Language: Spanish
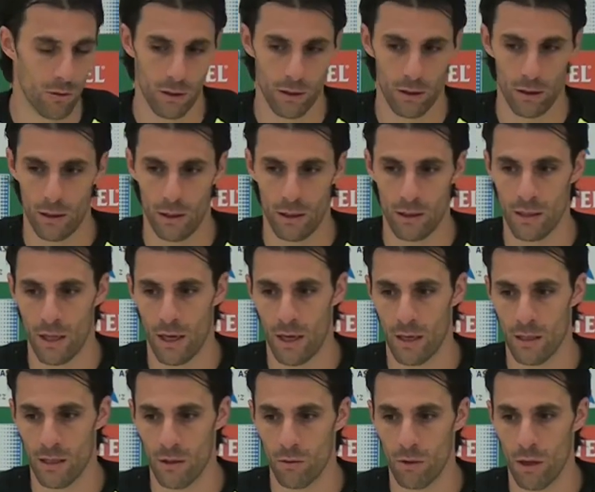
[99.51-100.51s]
Eh, en
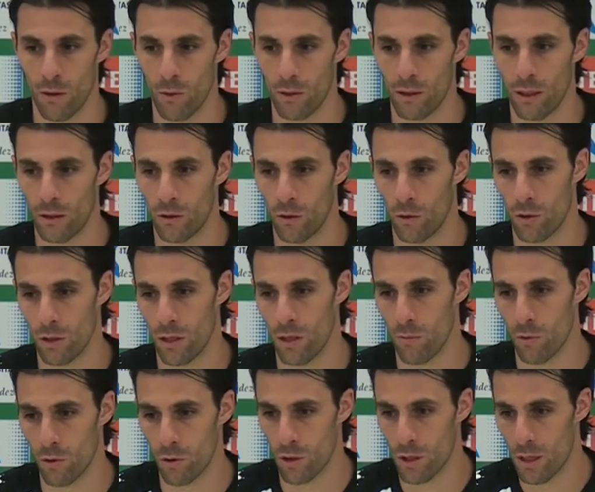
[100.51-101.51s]
esta segunda vuelta todos los
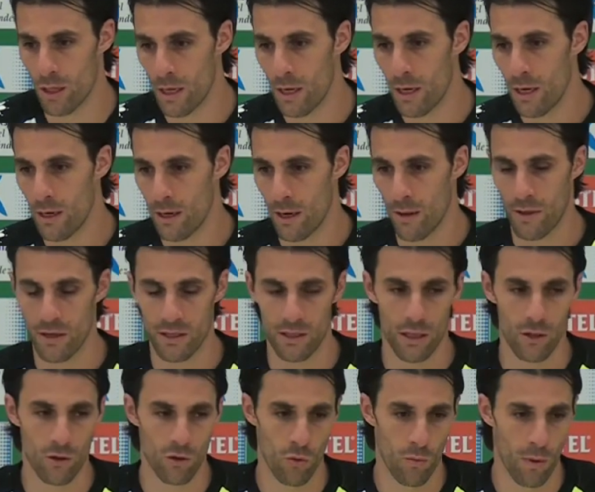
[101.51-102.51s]
equipos
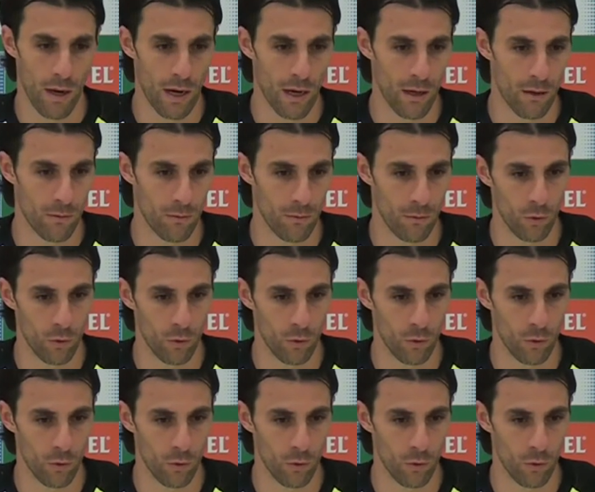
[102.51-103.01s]
necesitan sumar,